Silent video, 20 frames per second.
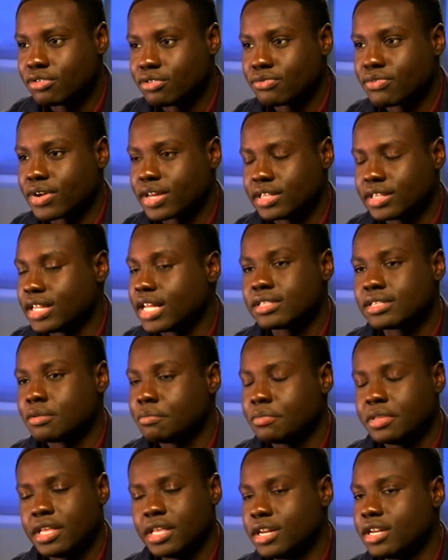Y creo que eso es
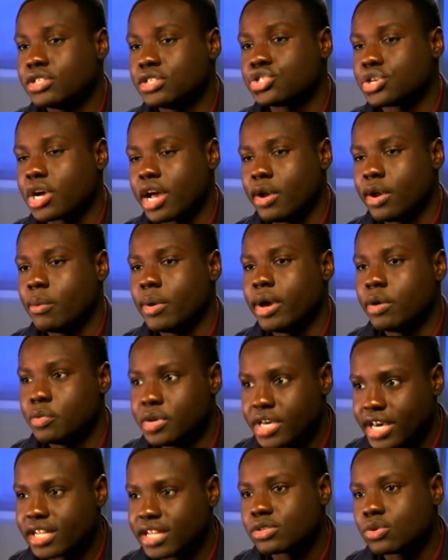increíble, lo podemos
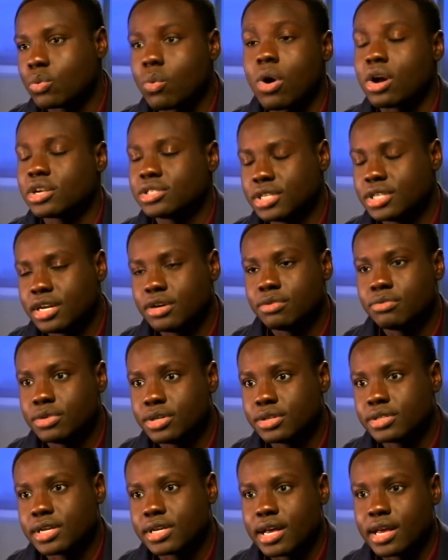ver en tiempo real.
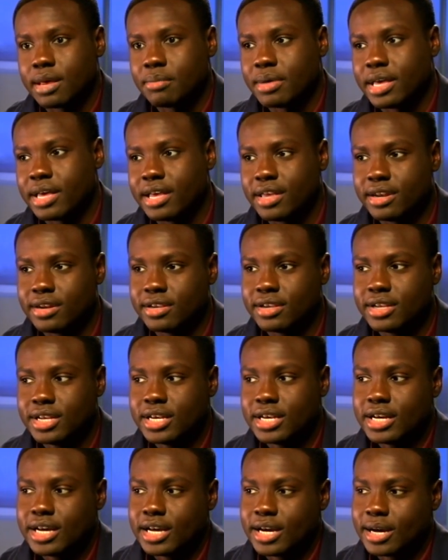Y creo
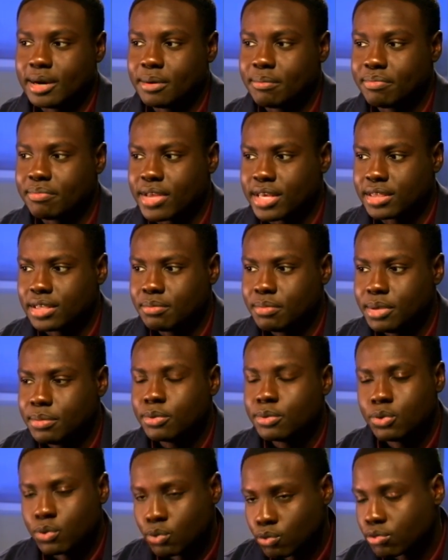que las personas
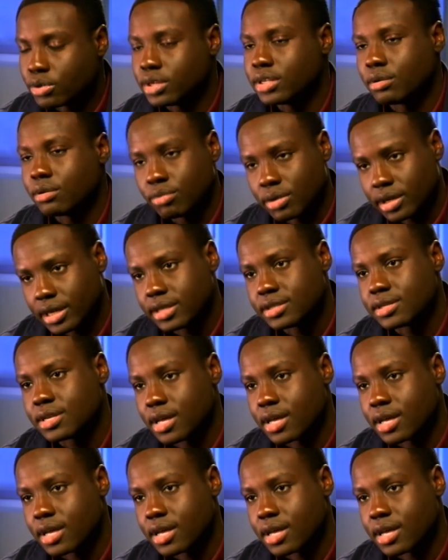realmente les va a gustar.